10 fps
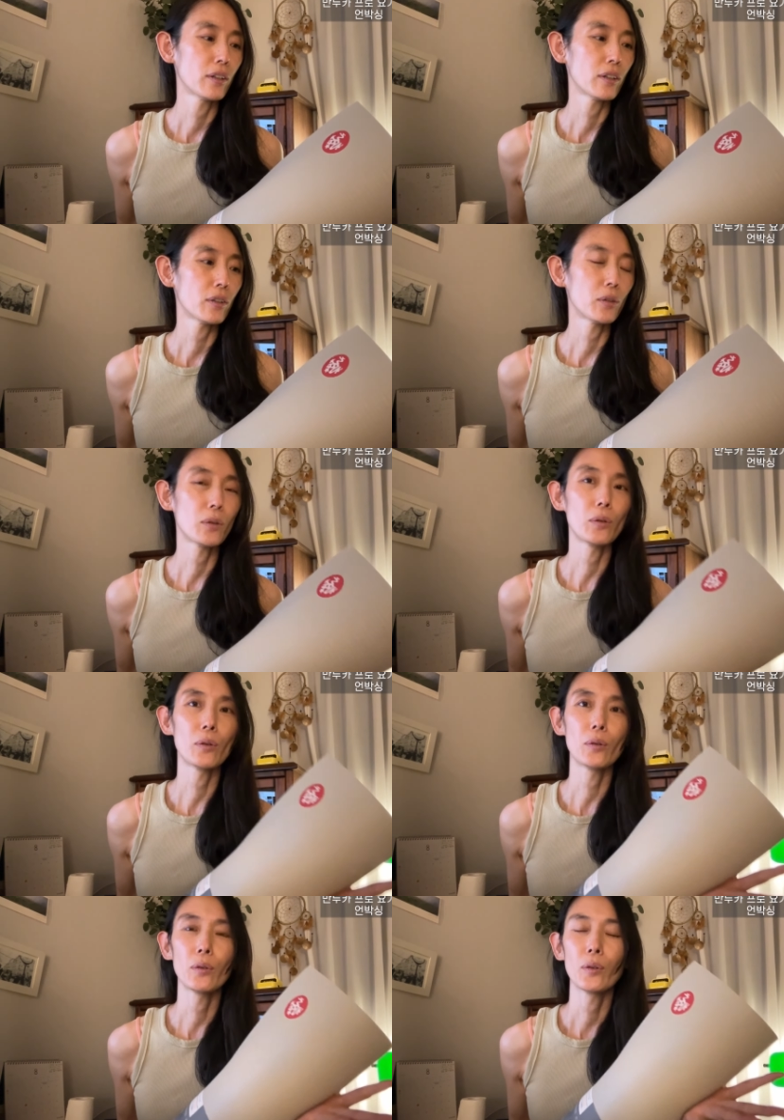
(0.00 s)

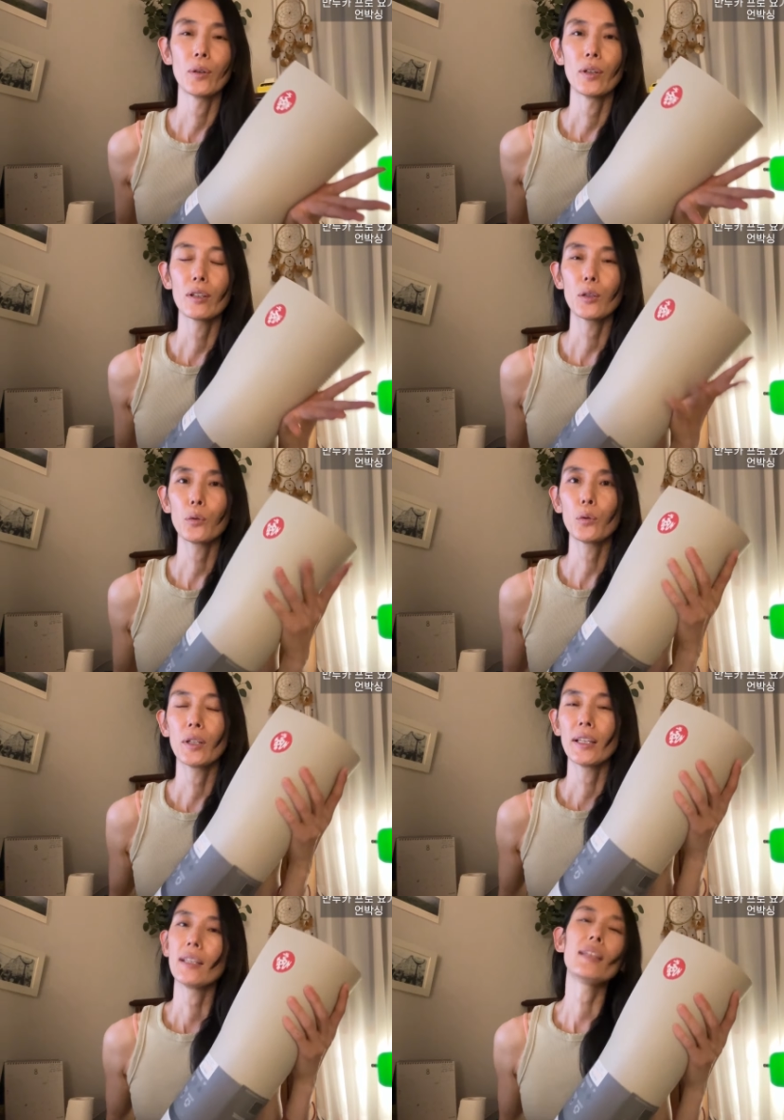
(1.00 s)
어, 그리고
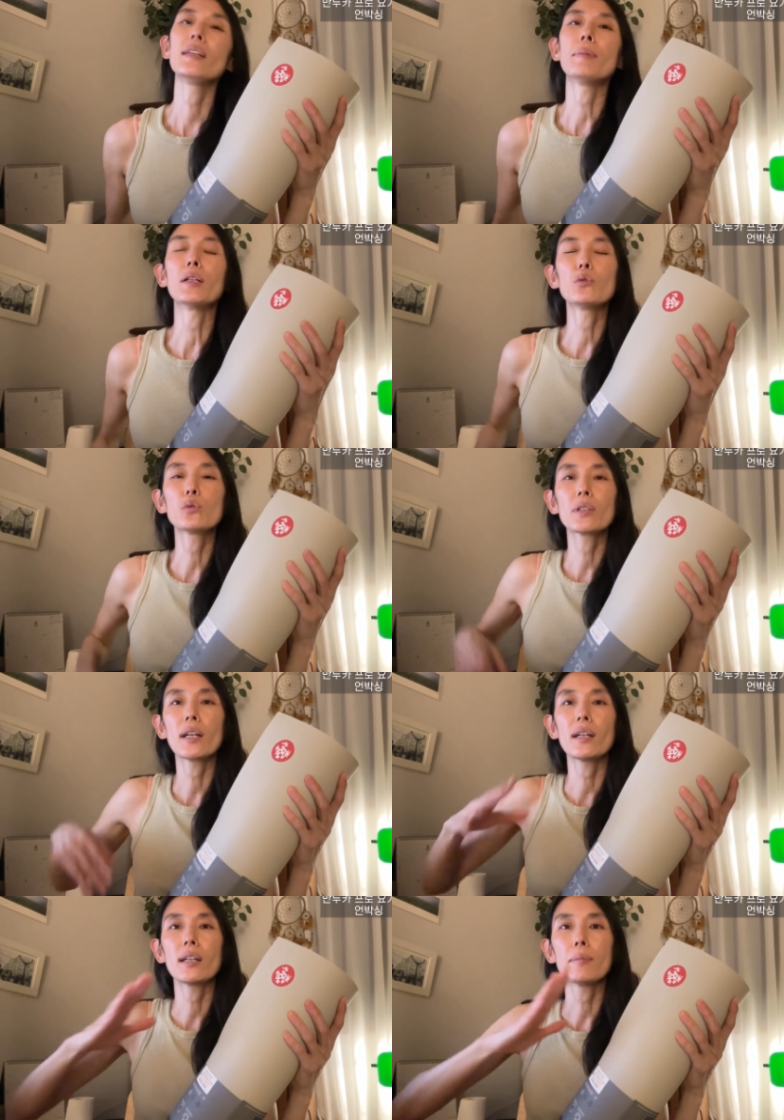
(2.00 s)
이
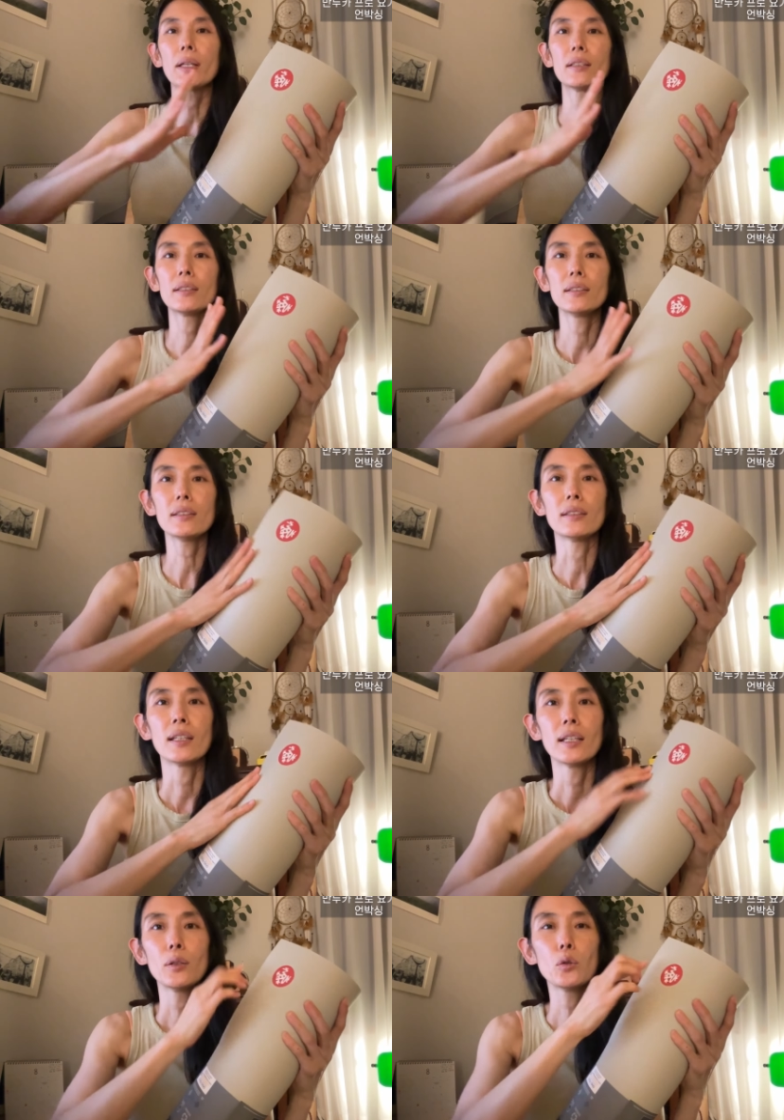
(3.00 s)
만두카 매트는
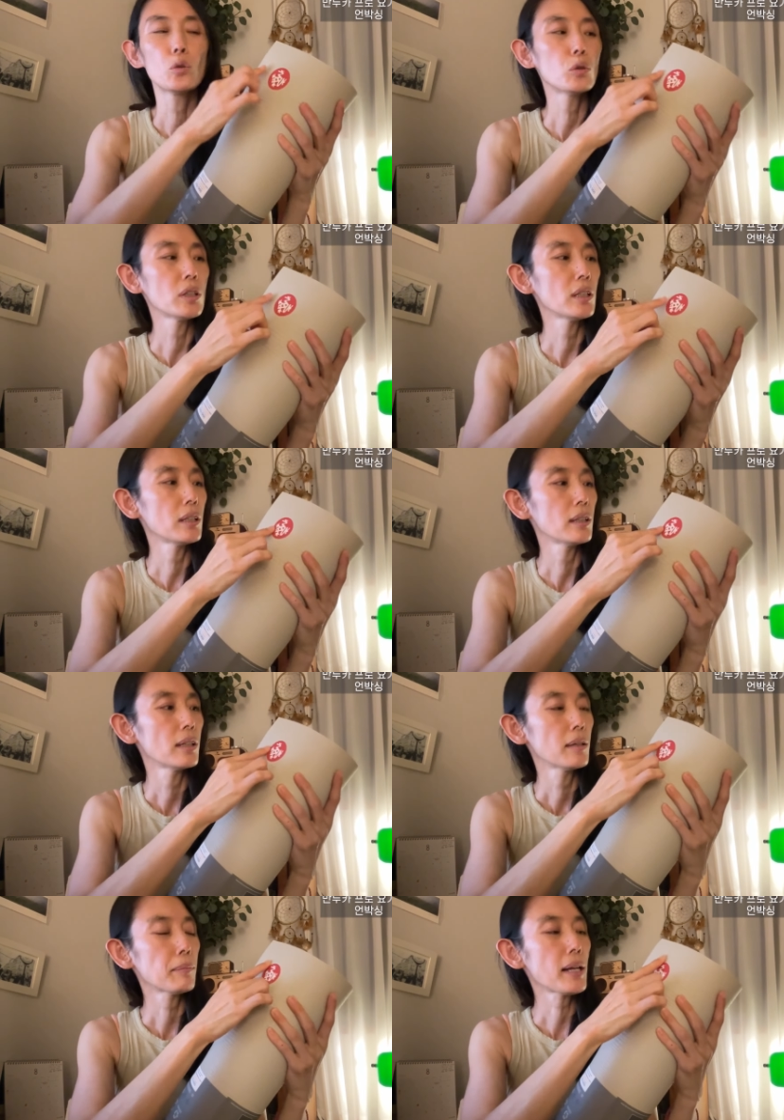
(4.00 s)
요 이
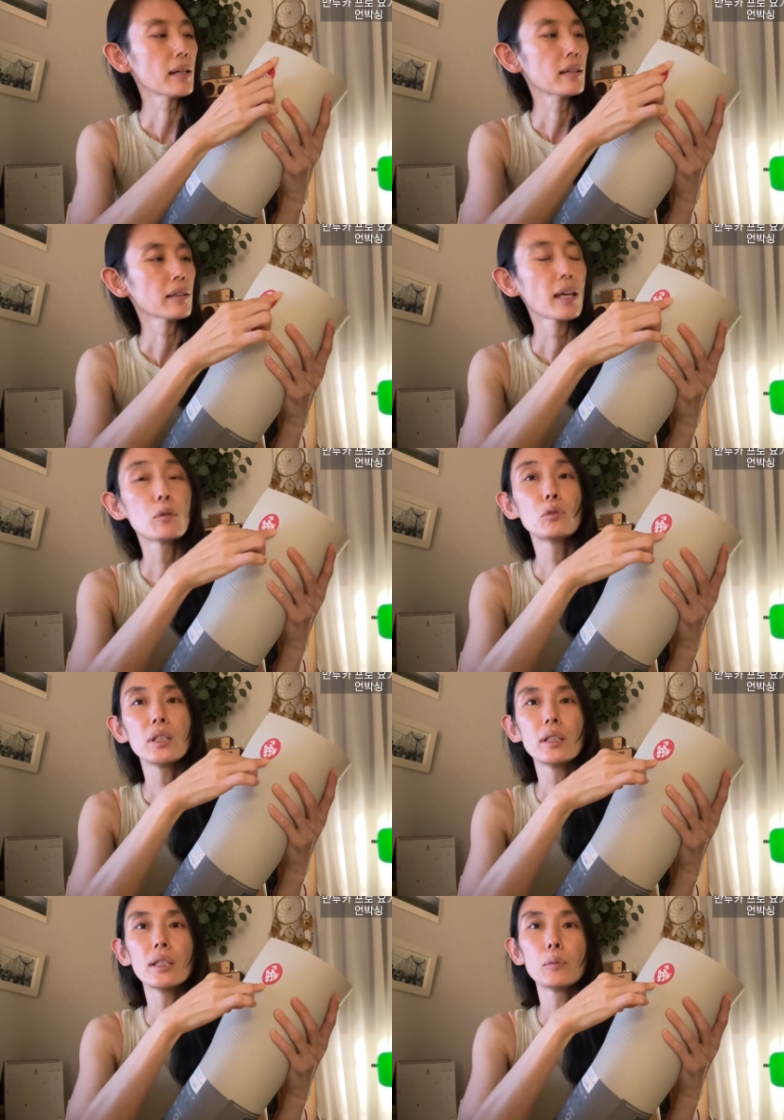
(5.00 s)
빨간
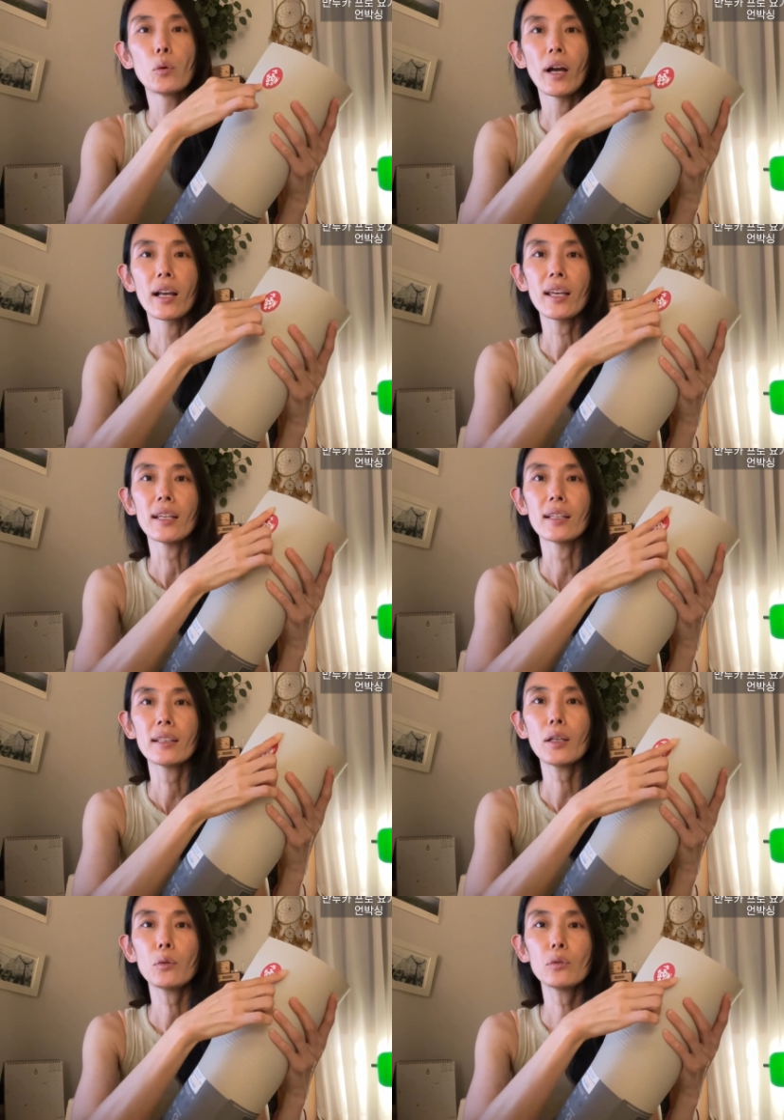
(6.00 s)
개구리 모양이
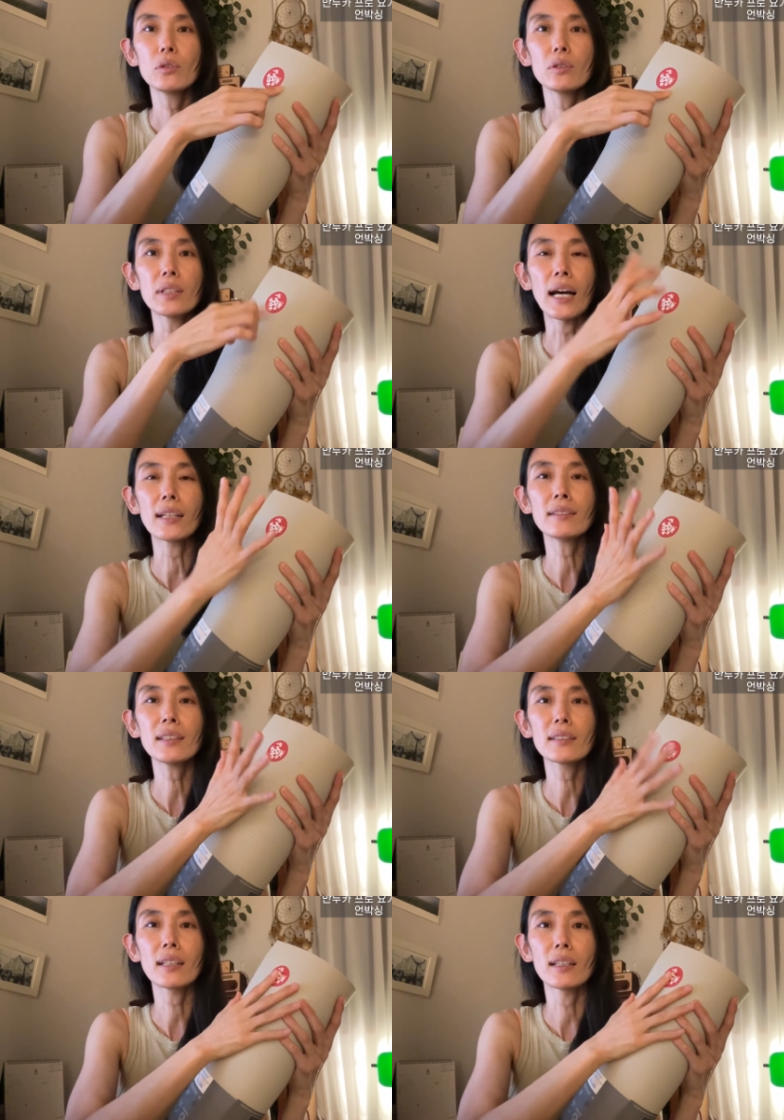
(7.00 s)
때로는 다른
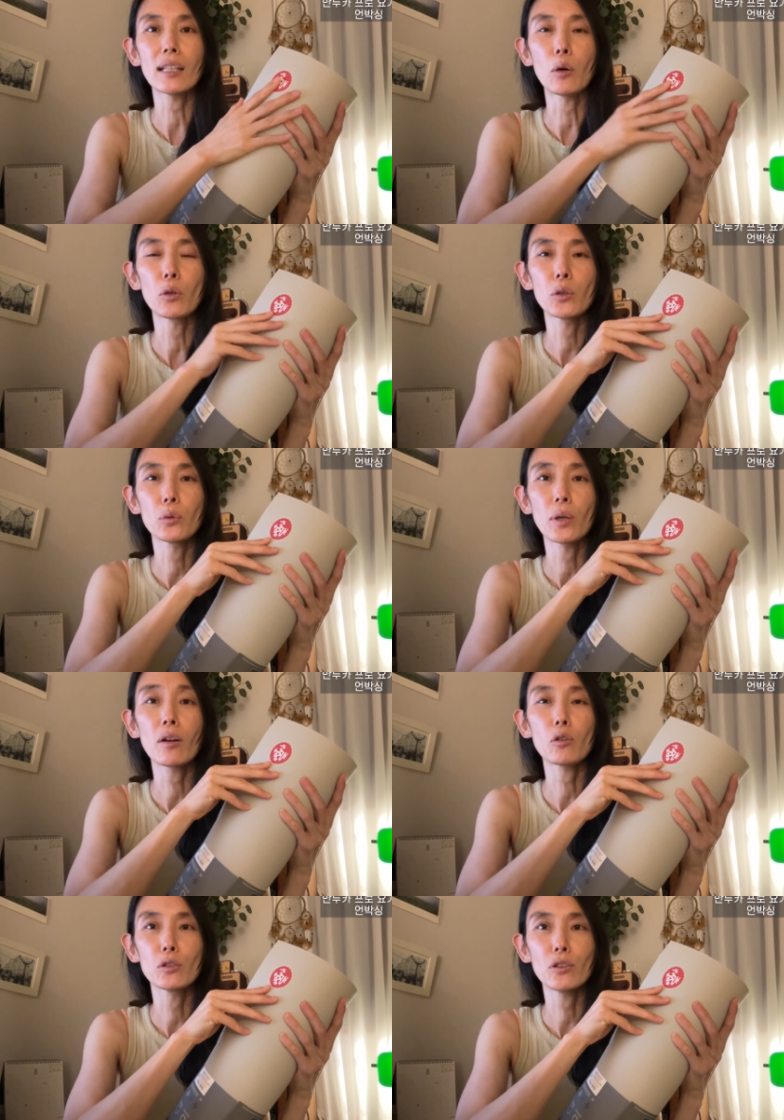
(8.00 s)
색상이 나오기도
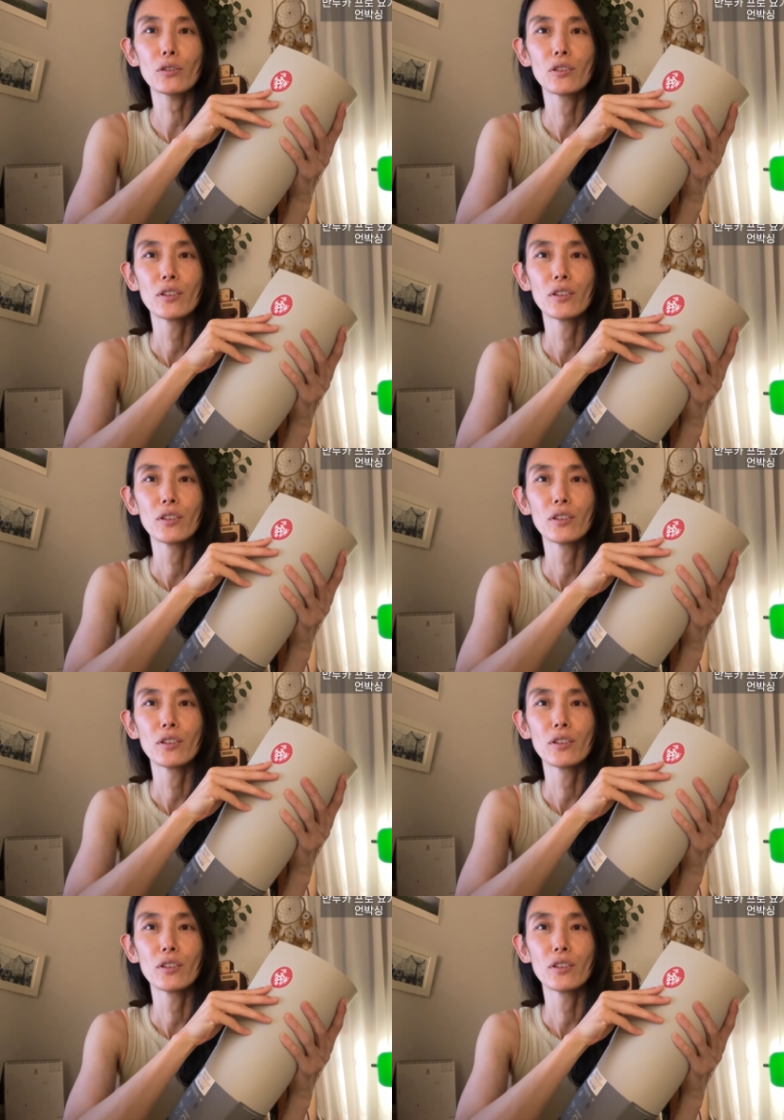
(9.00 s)
하거든요.